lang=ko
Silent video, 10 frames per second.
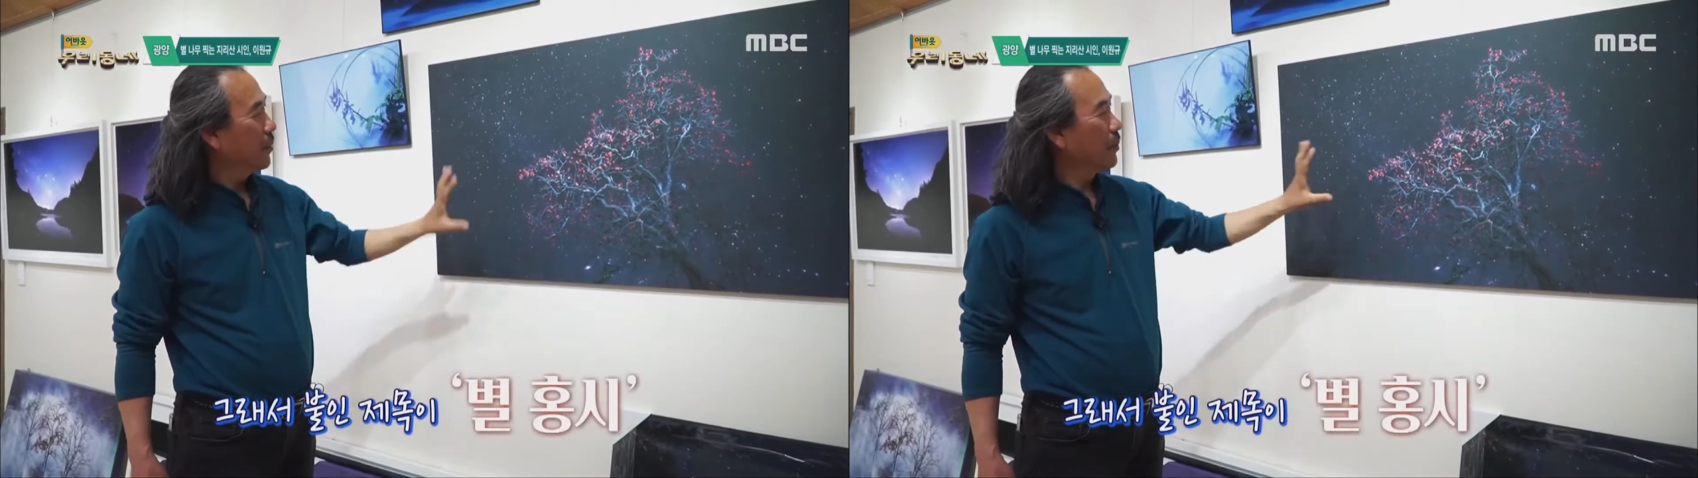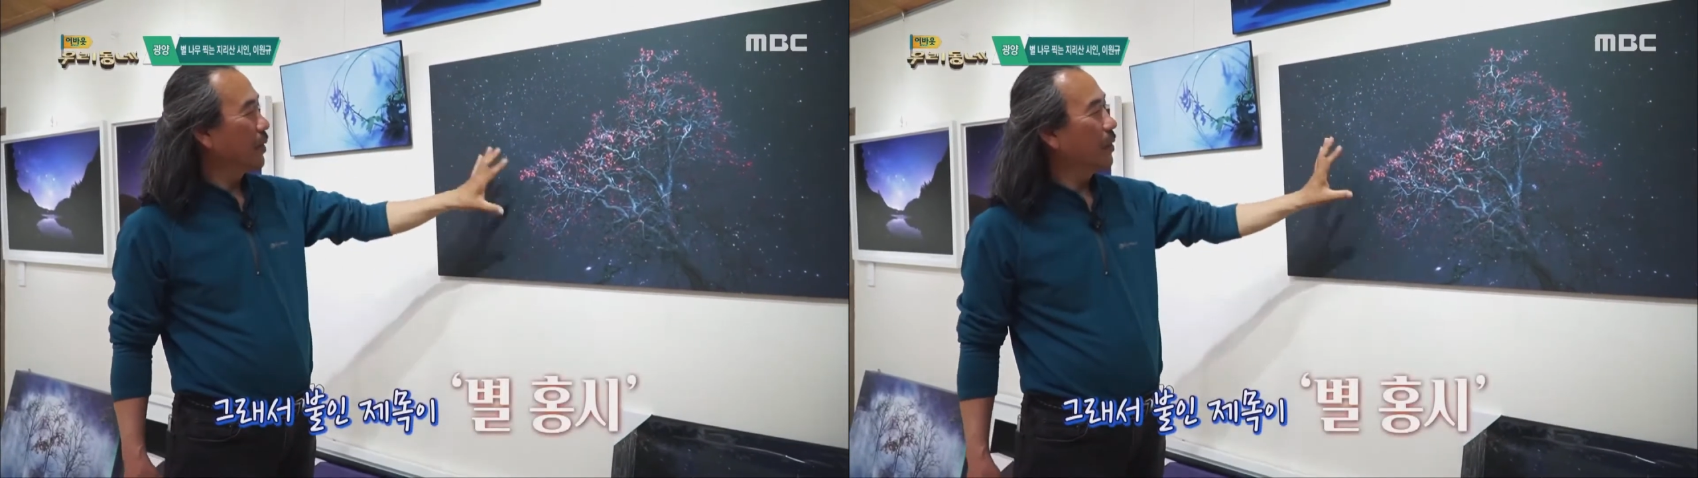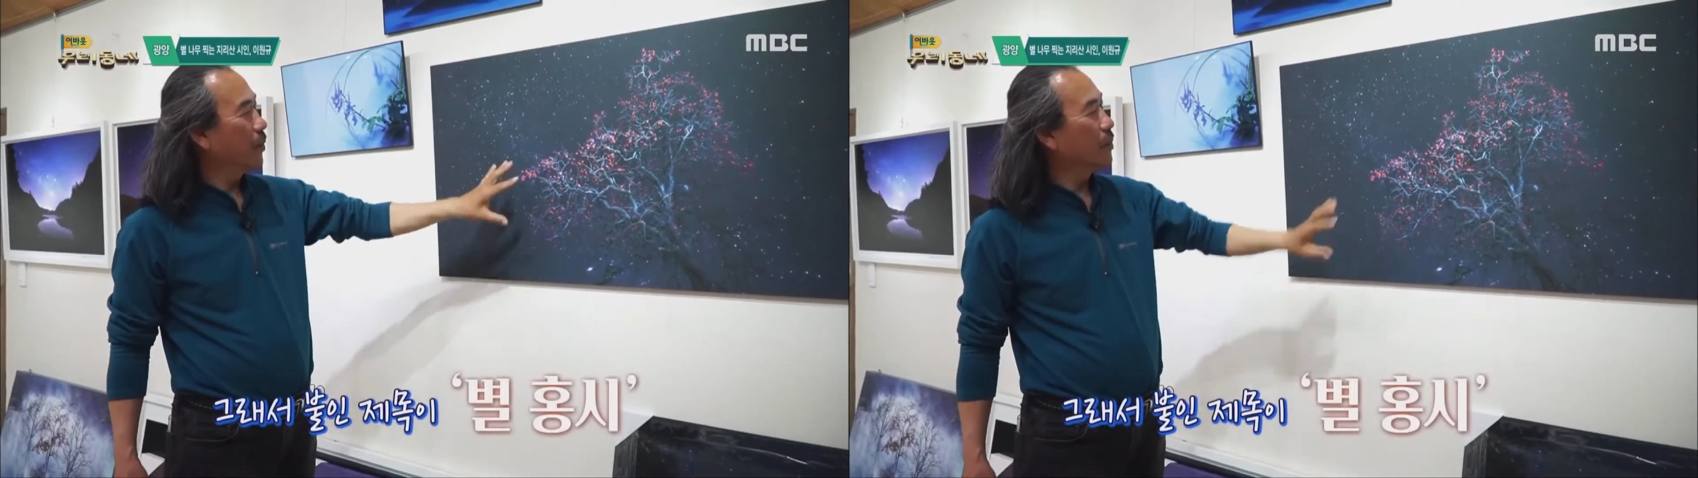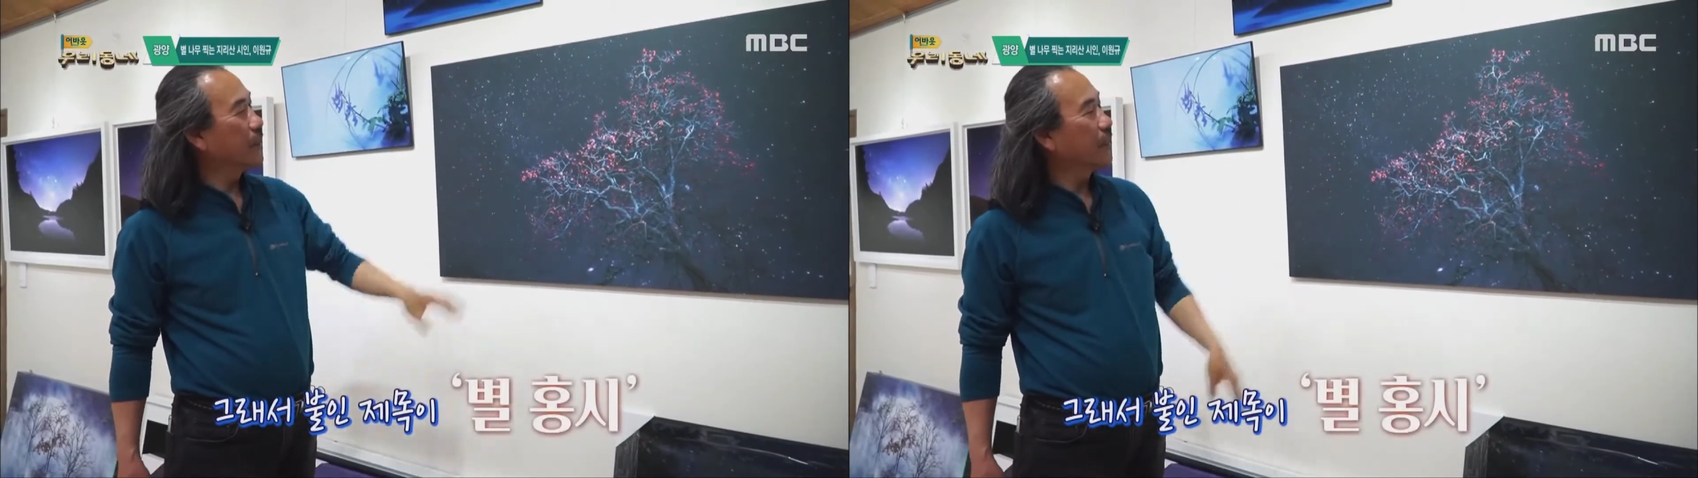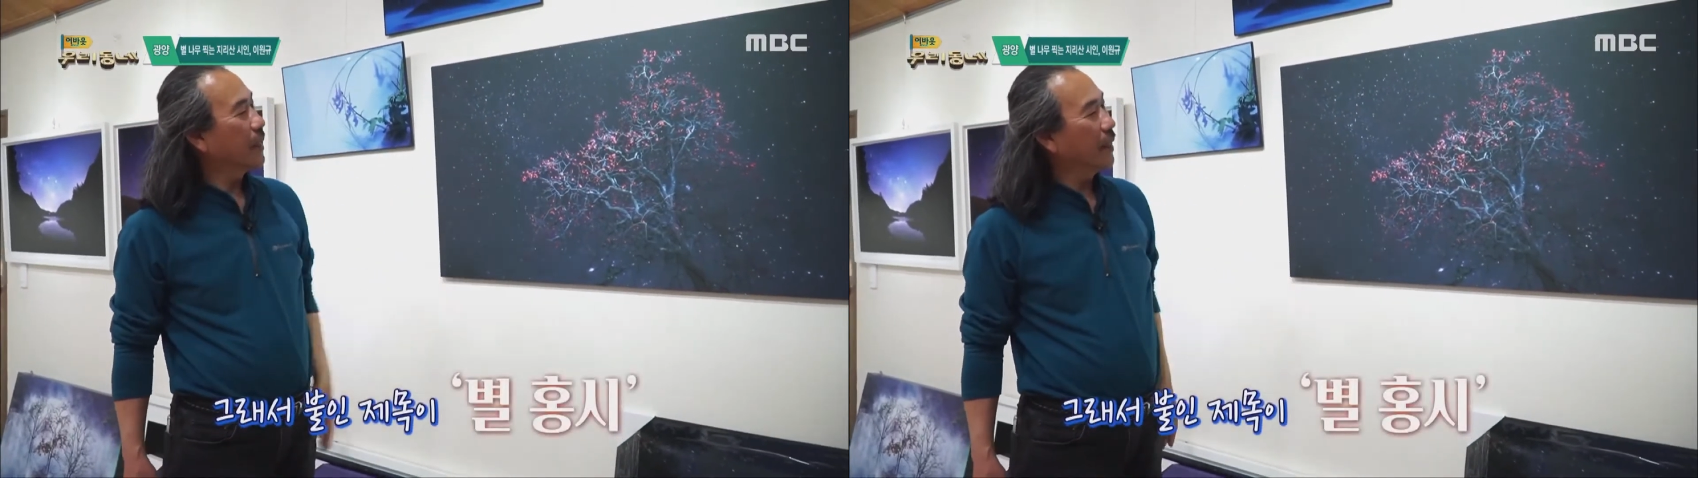별
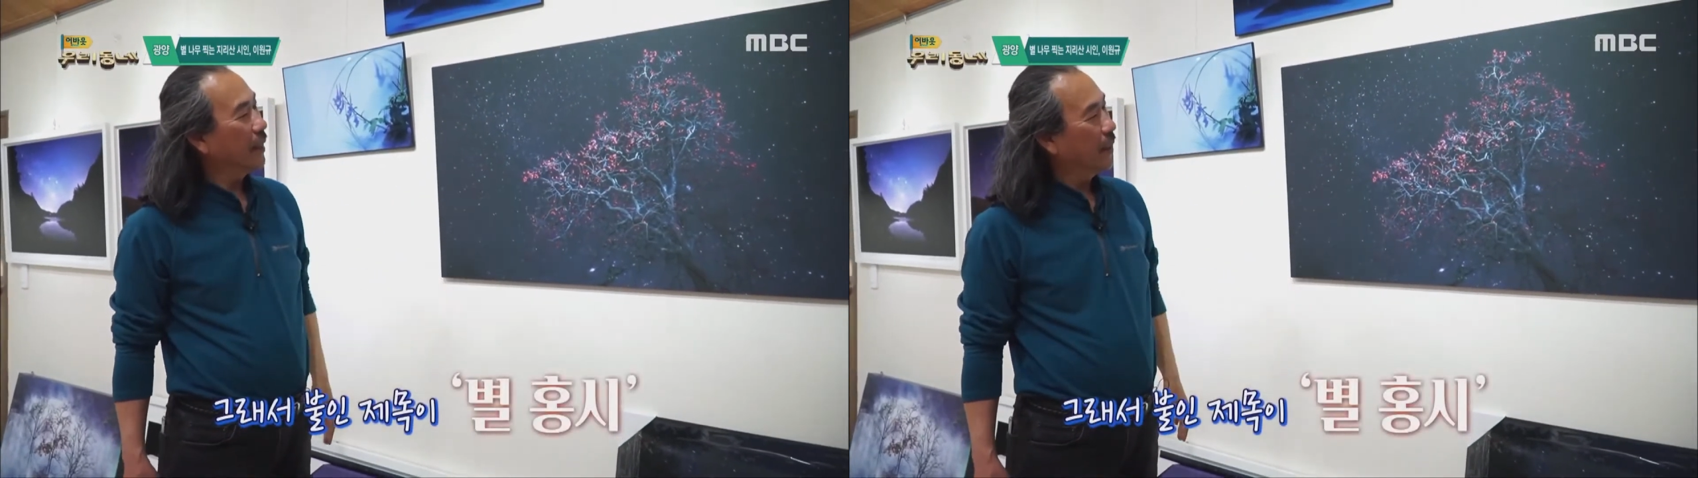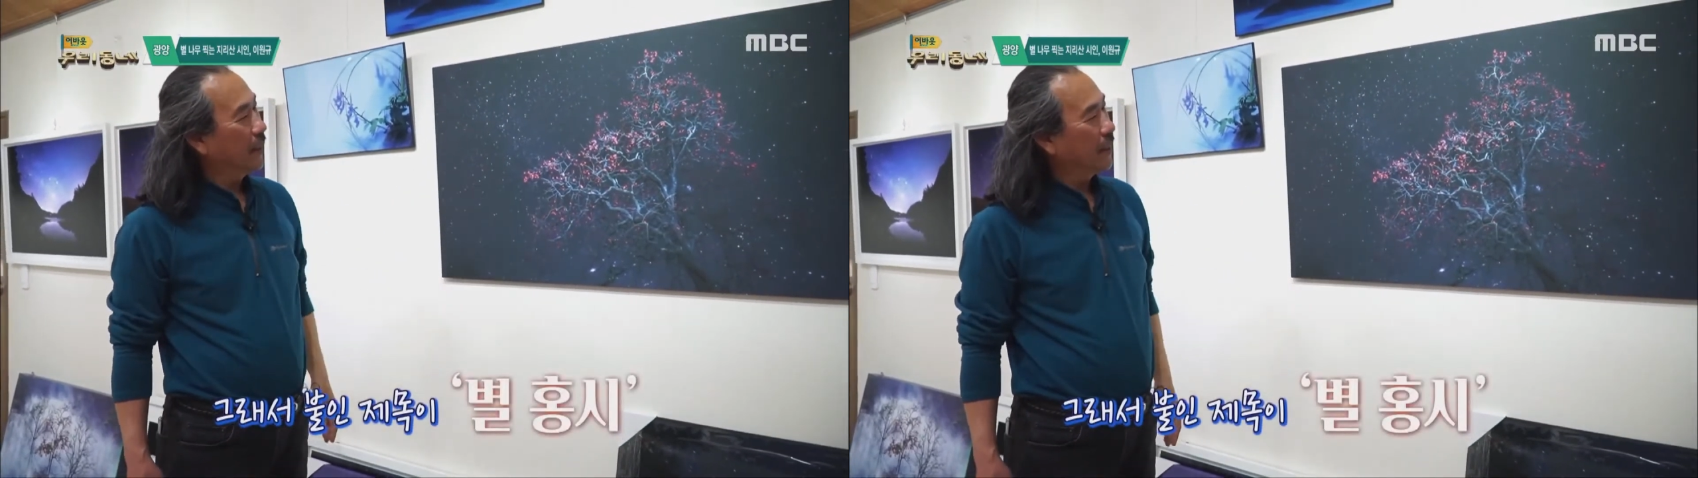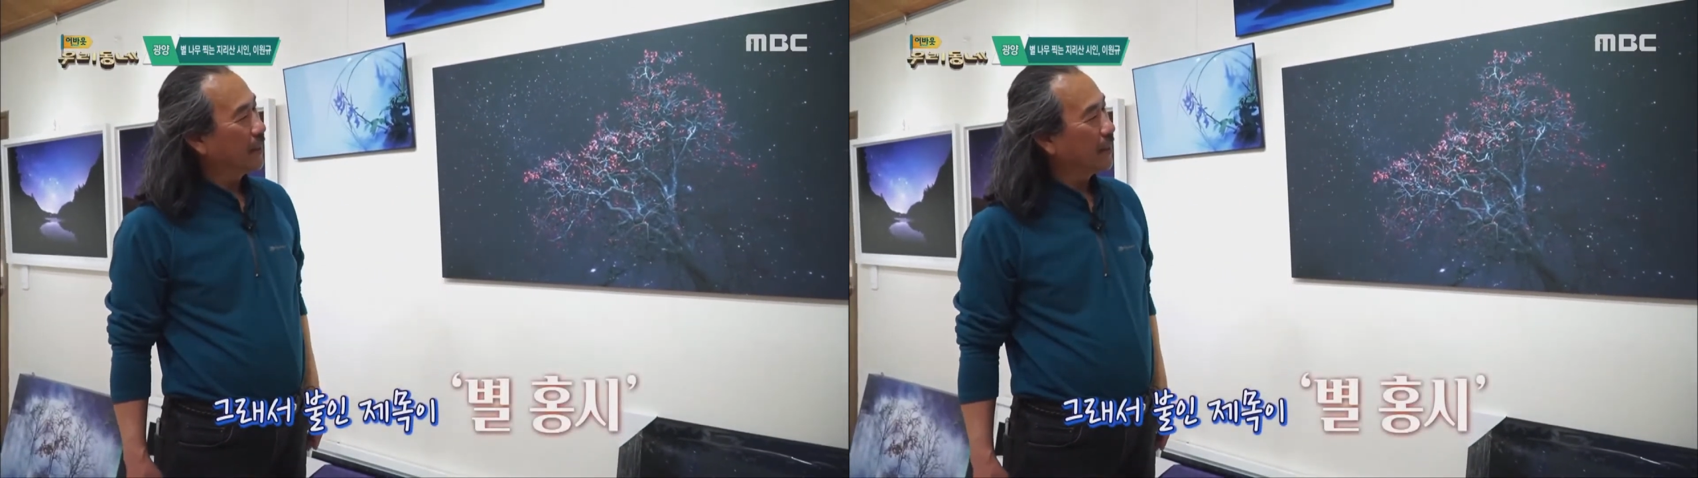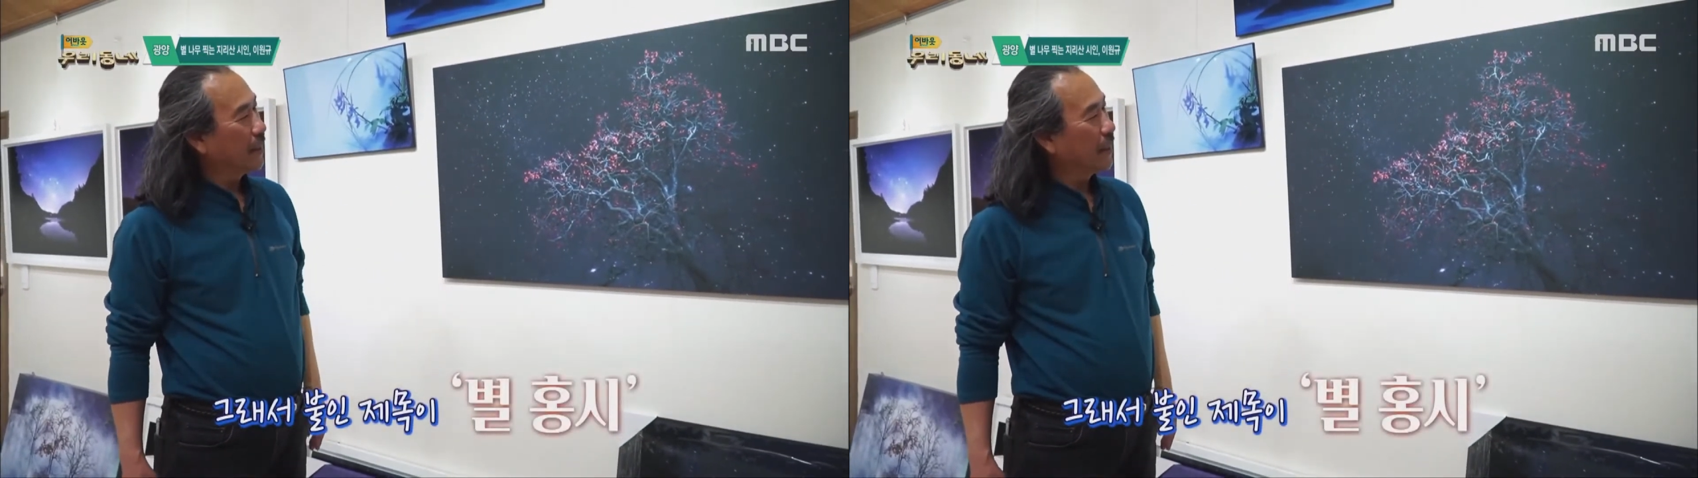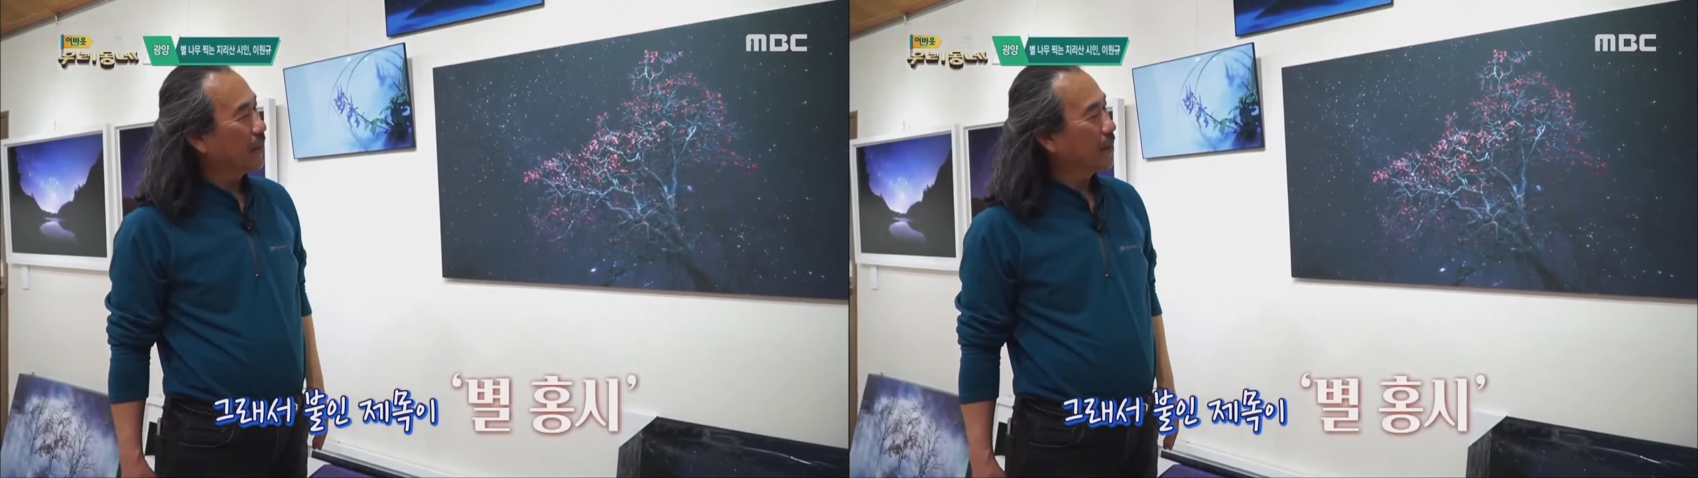홍시인데
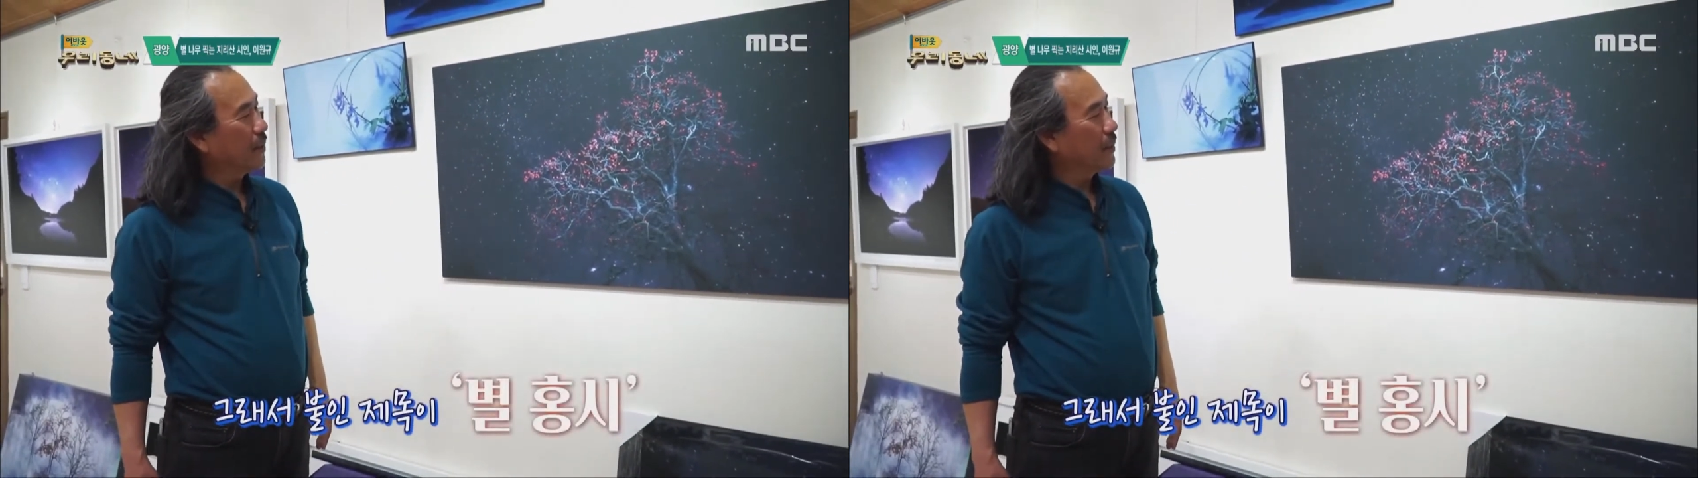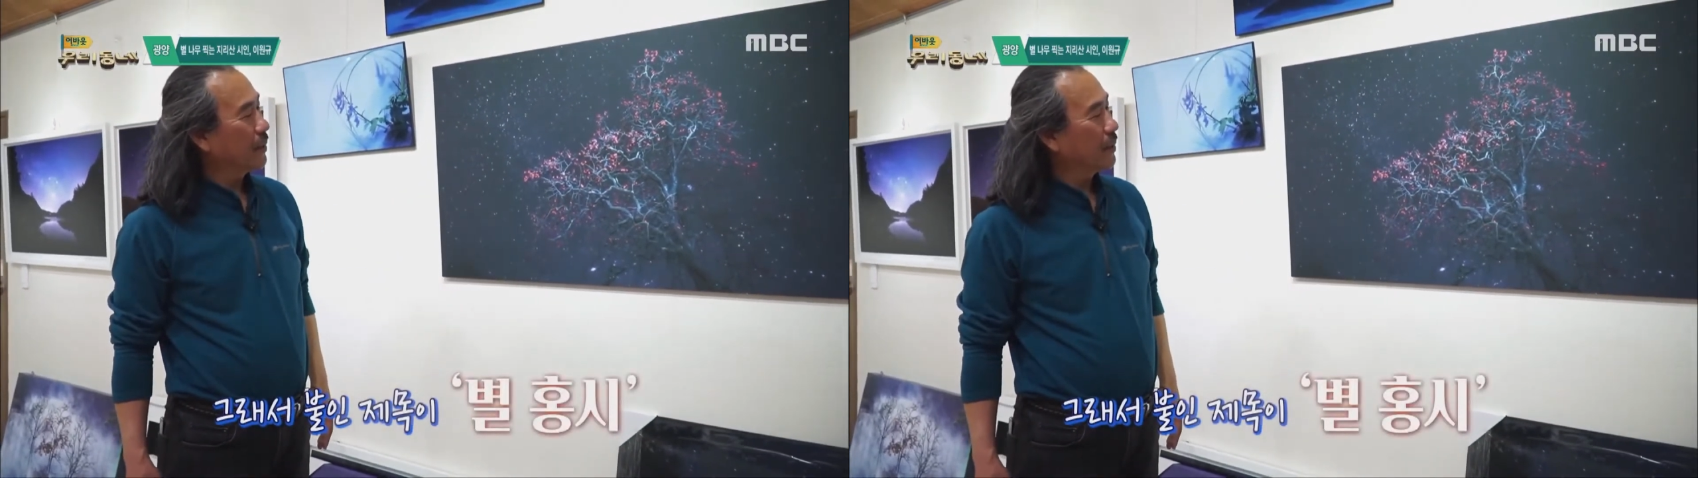제가 아주